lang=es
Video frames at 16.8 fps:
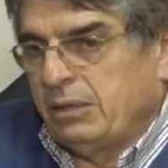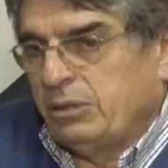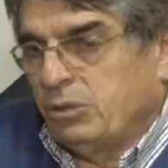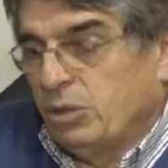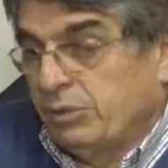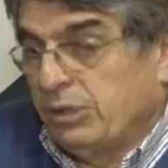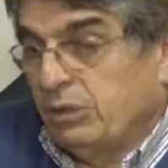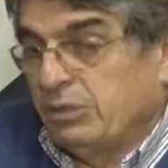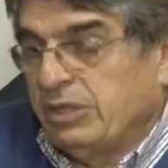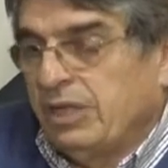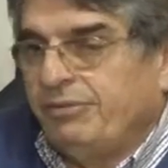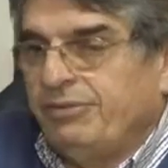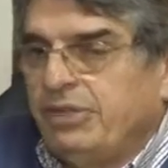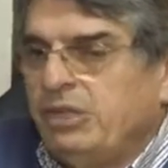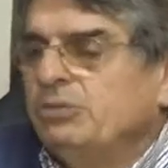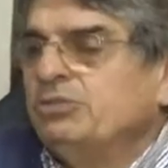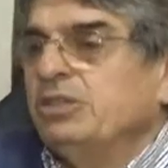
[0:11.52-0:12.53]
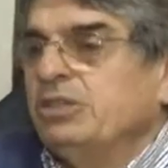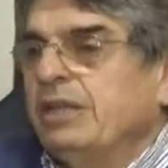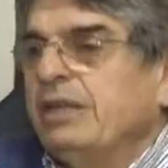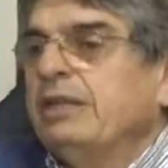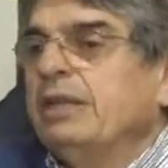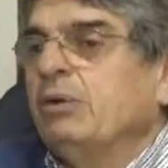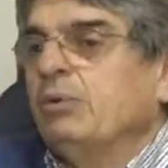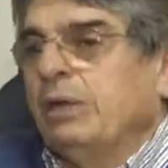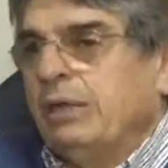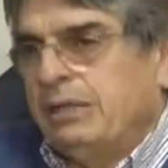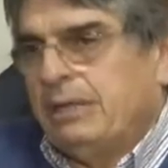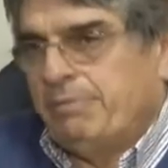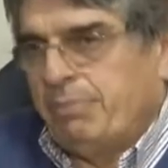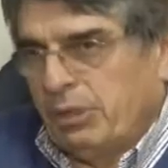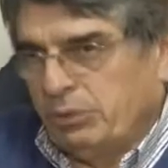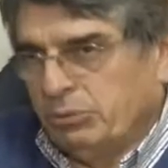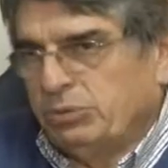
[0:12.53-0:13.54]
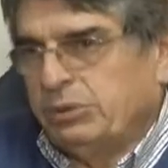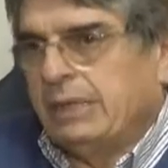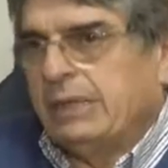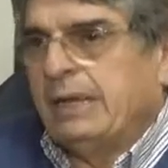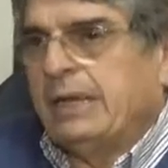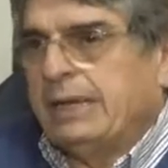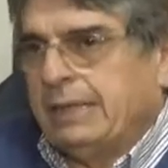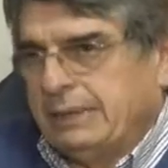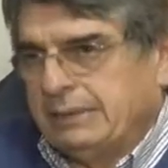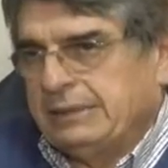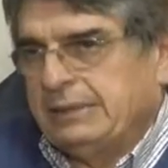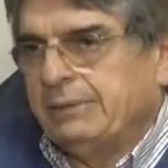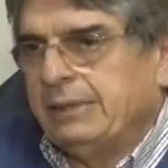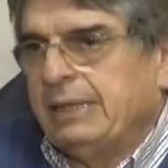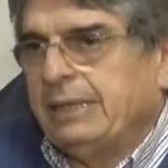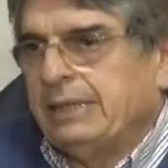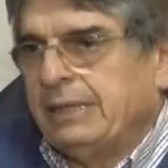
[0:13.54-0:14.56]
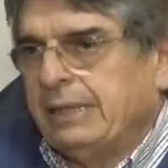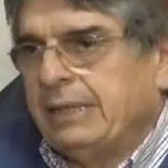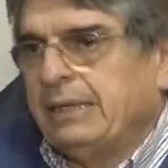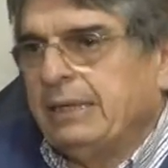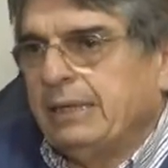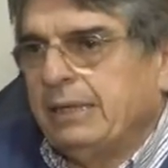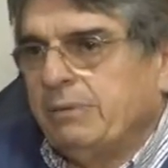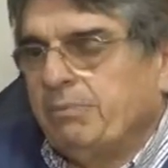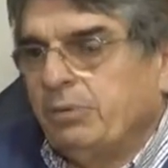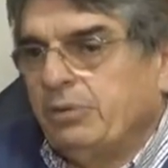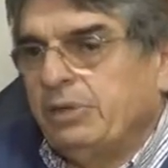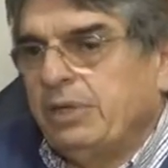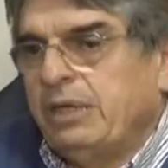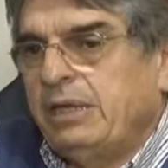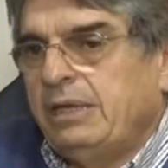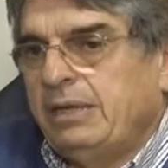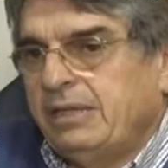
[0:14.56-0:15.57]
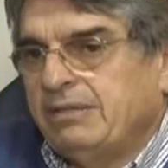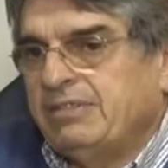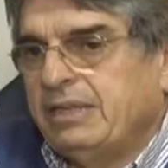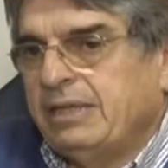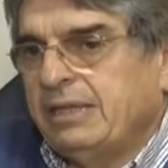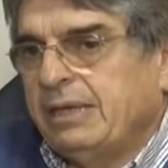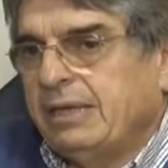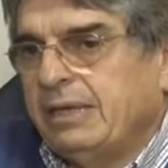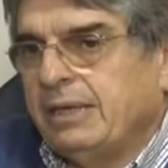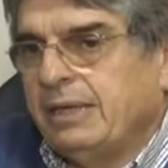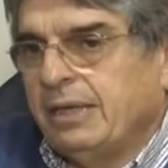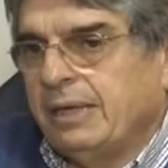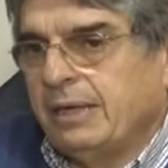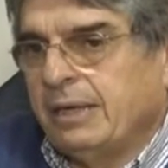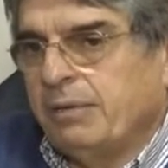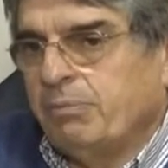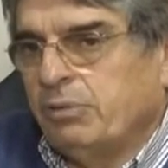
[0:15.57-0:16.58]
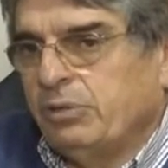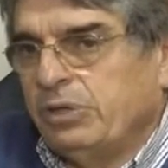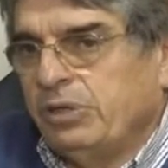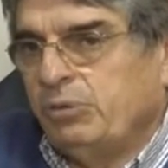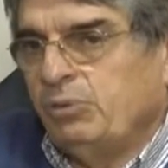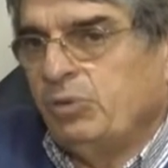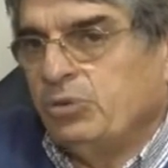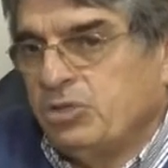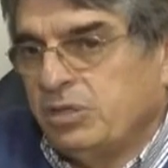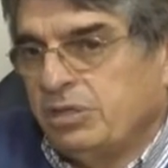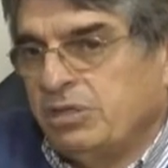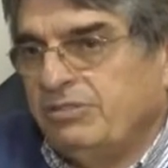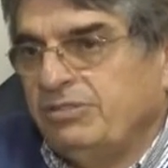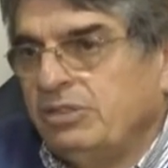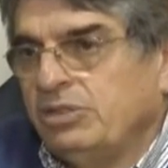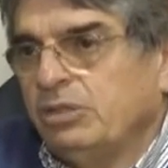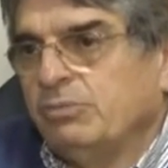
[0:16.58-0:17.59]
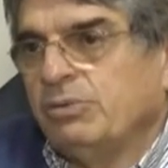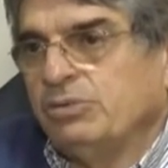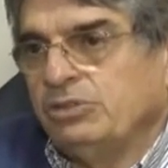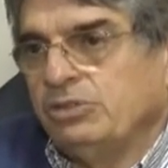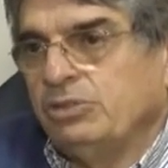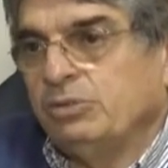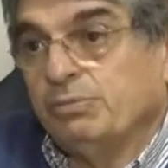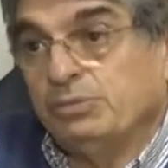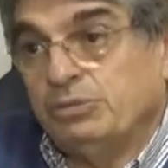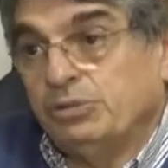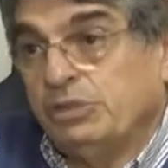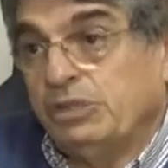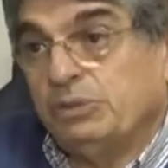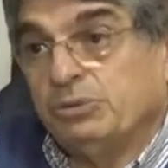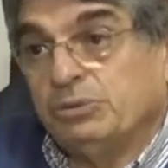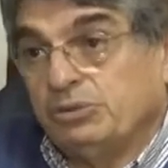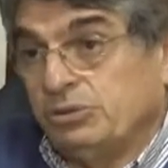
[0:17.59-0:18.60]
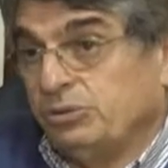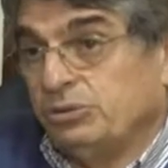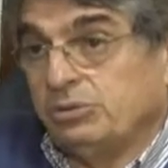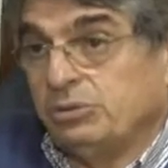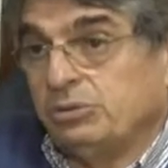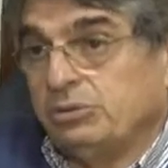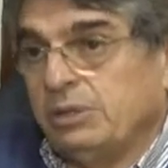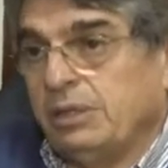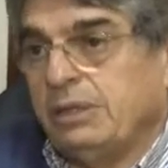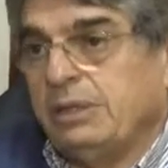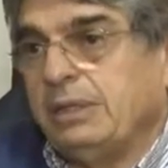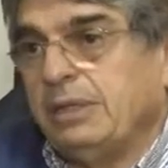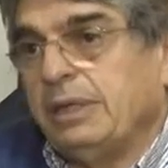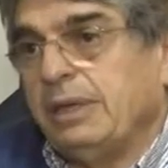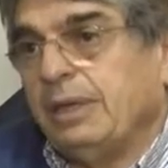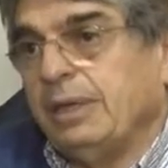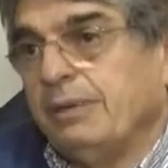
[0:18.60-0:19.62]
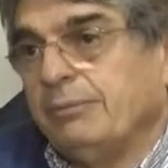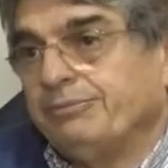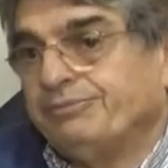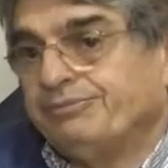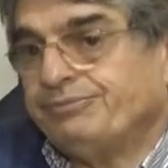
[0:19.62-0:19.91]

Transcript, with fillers: todavía no está definido si 30 o 40 preguntas las que se van a tener que responder y de esas tenés que responder un 85% positivo, si no, este,